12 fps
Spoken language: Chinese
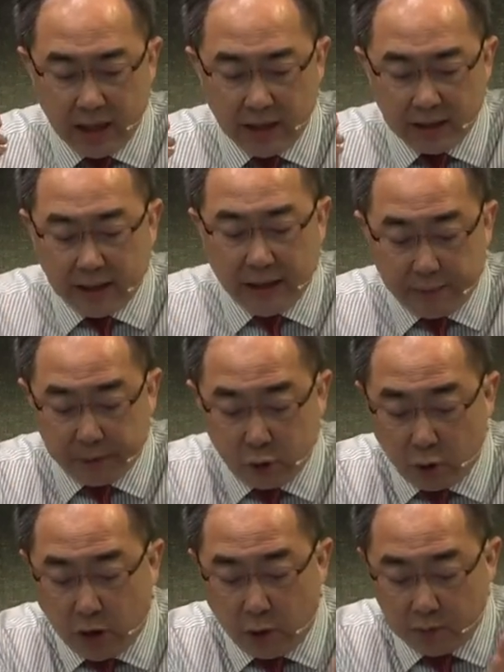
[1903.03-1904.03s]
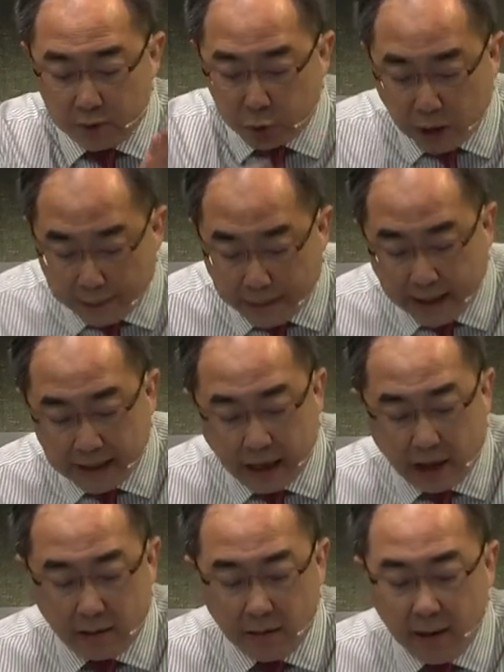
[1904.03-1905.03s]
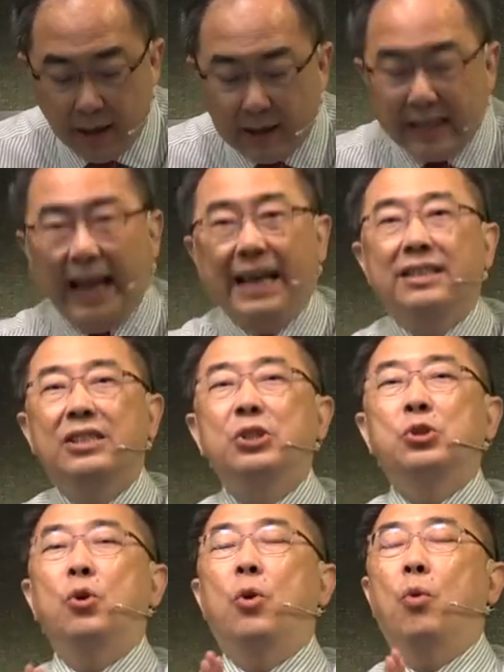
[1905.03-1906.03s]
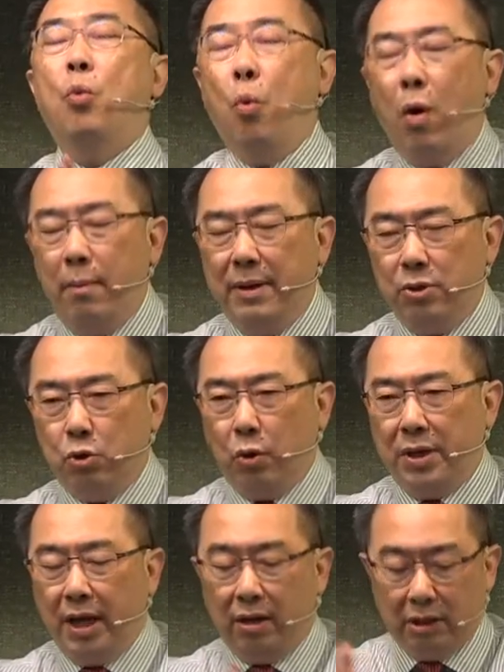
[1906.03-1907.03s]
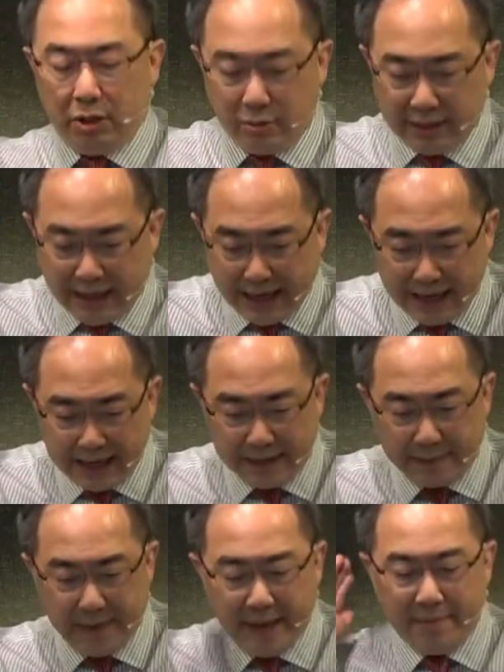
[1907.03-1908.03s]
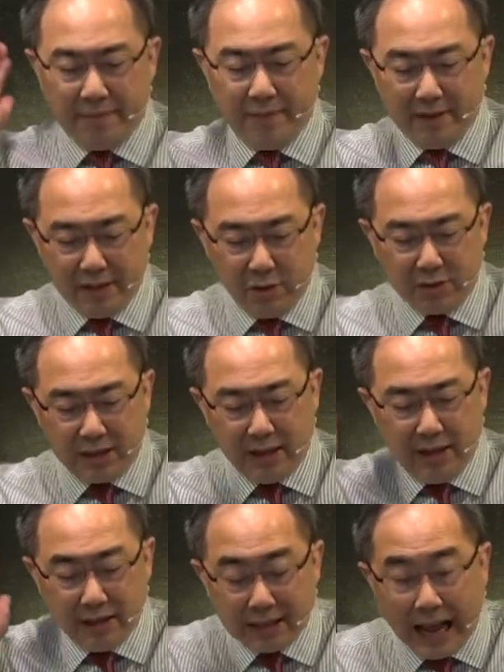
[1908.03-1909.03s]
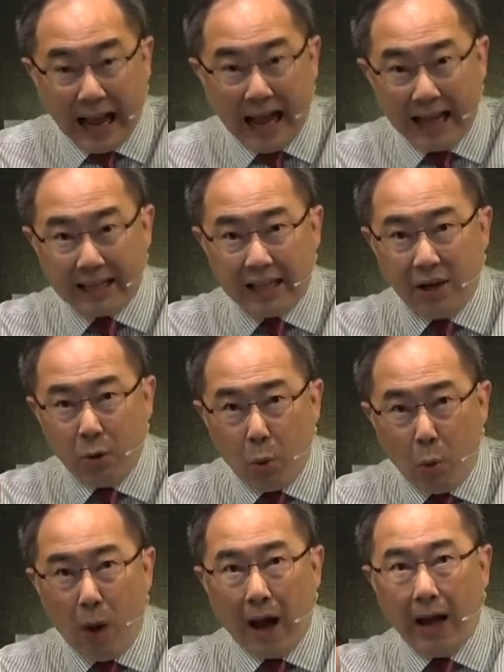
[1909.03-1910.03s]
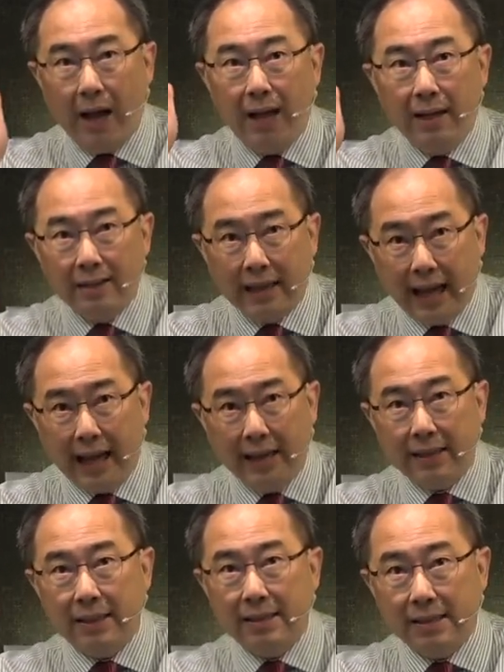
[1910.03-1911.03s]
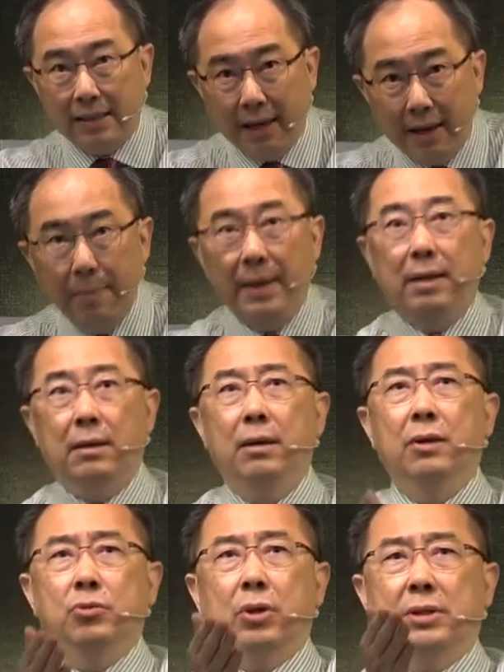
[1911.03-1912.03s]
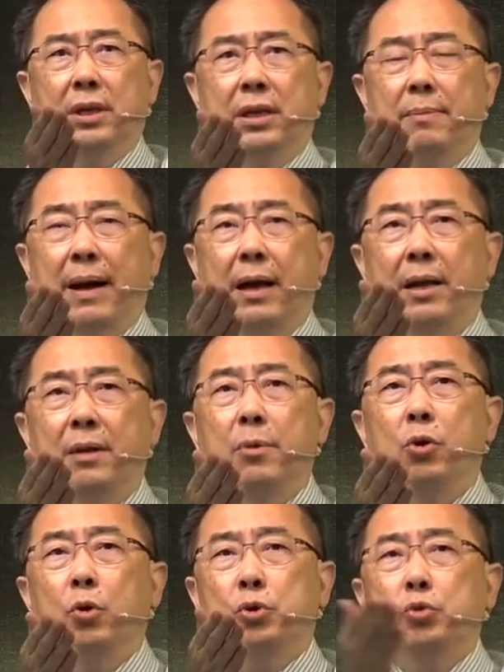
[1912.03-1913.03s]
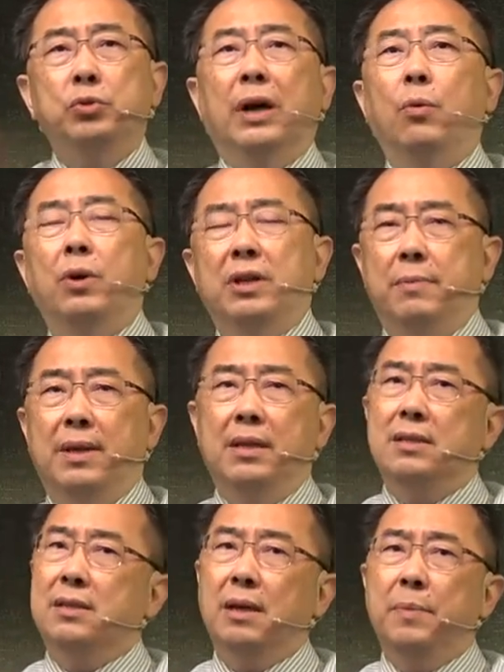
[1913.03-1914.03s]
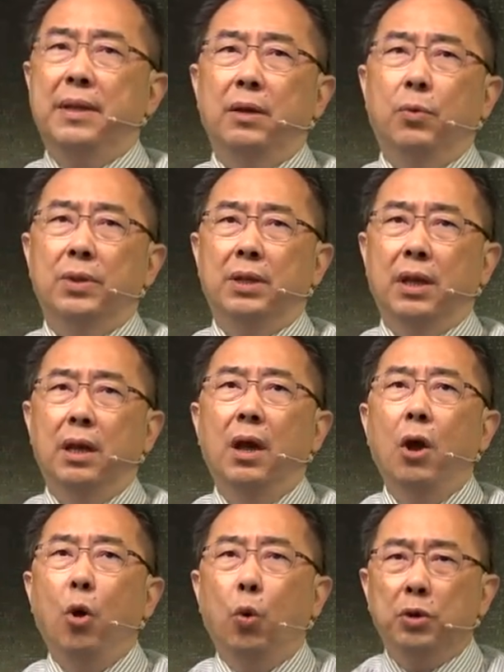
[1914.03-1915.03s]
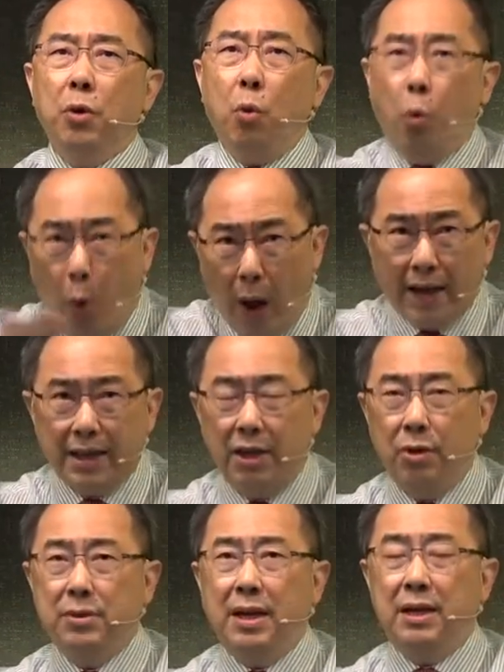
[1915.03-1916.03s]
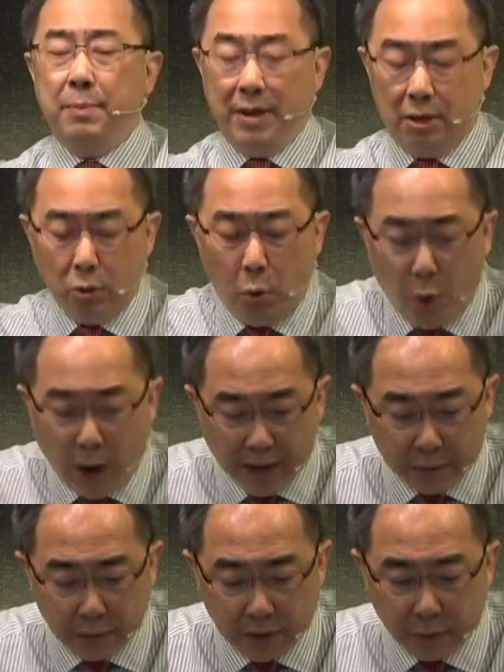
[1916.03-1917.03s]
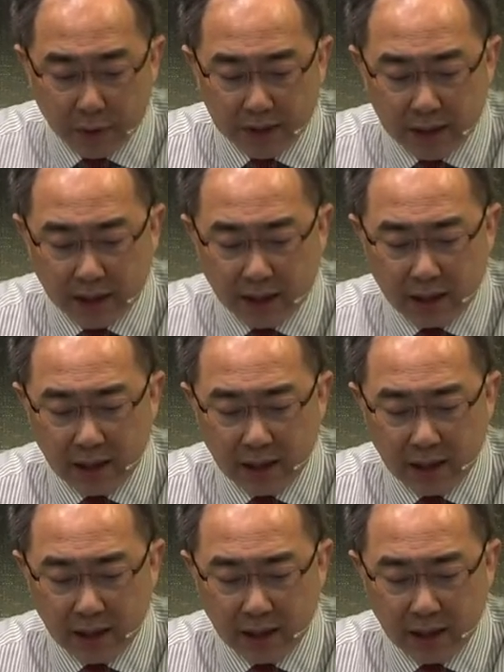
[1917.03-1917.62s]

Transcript: 这里不是说要我们随便要，乃是说我们所要的都在它的里面，就是它的话，它的生命。所以这里嘛，你们若住在我里面，那是生命的问题；我的话也留在里面，那是话语的问题。